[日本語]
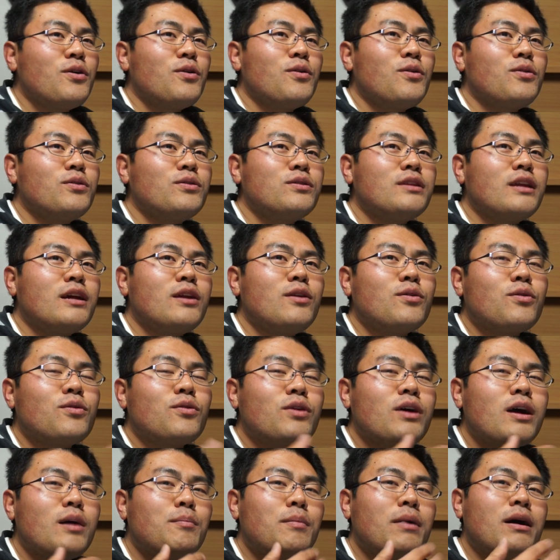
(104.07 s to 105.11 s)
女の
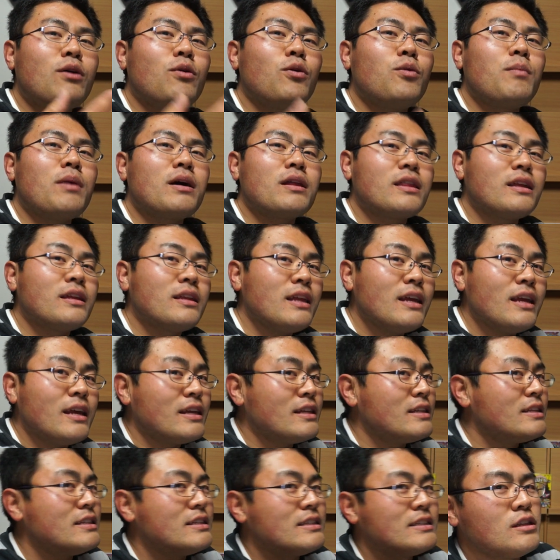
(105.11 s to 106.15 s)
子が、ま、おませで
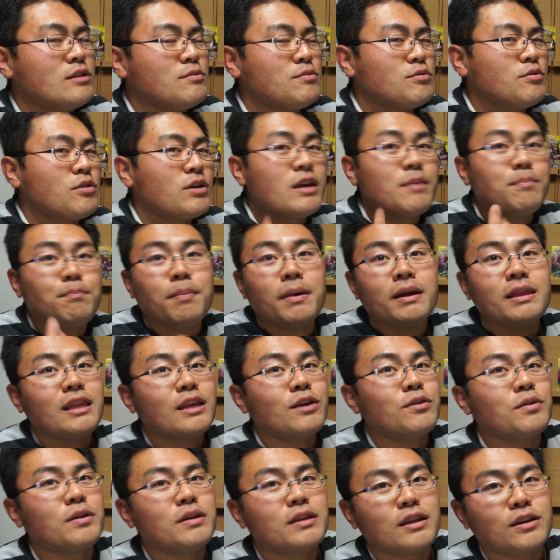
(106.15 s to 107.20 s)
自分を引っ張って
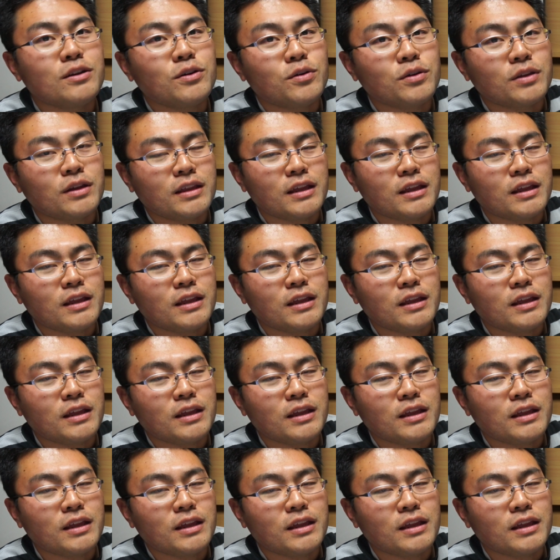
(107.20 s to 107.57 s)
くれてるような